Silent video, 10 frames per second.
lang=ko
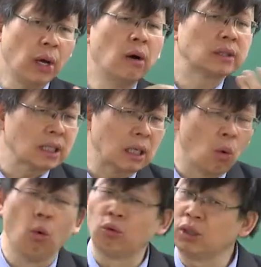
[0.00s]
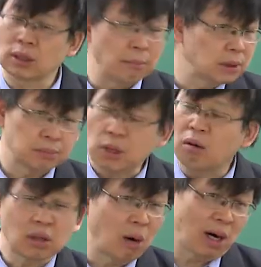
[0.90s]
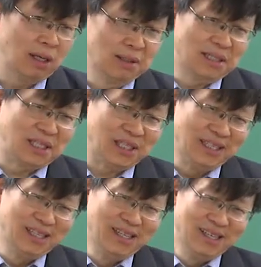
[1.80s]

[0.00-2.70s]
외웠잖아. 5, 6, 2, 30 청나와. 그죠?